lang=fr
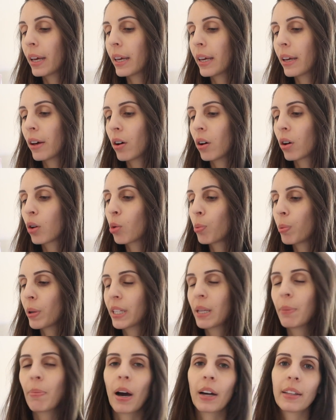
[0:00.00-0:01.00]
et euh,
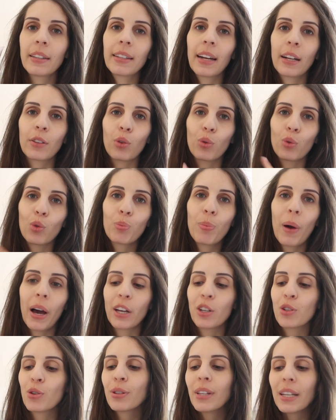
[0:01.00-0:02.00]
complété par un hydratant. Donc
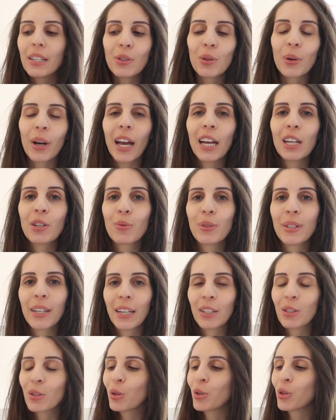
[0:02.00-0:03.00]
pareil, je testerai, je vous
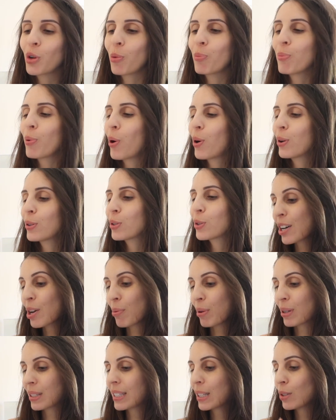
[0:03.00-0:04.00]
dirai ce que j'en pense. Et
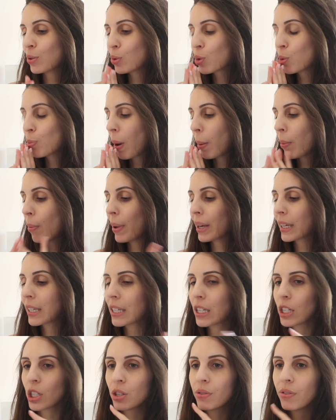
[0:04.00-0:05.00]
commencer du coup par me
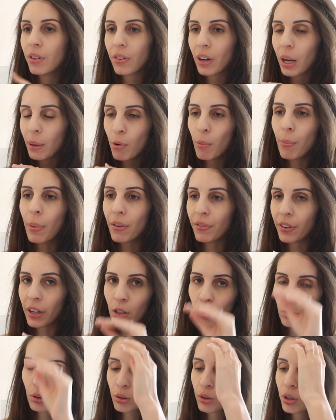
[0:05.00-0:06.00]
maquiller. Je vais vraiment pas
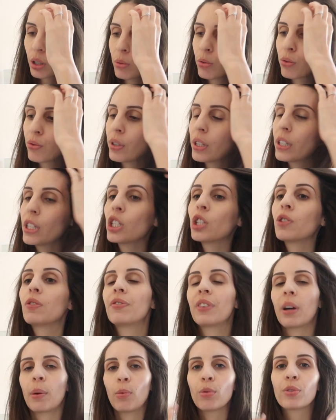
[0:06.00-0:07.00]
faire grand chose comme je vous ai dit. Je
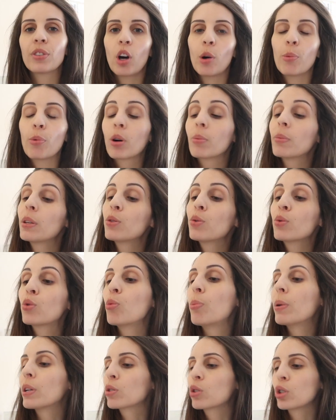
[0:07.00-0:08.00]
vais faire mon teint en premier du
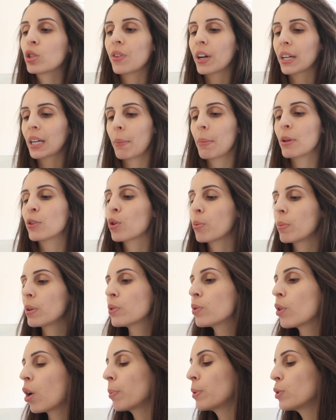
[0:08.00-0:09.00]
coup parce que je vais rien mettre sur
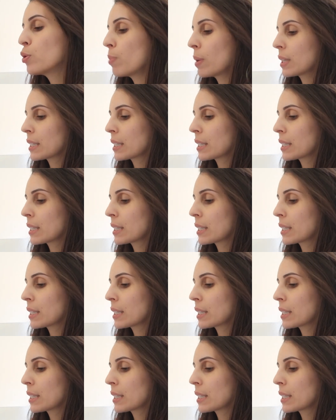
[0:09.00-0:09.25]
mes yeux à mis du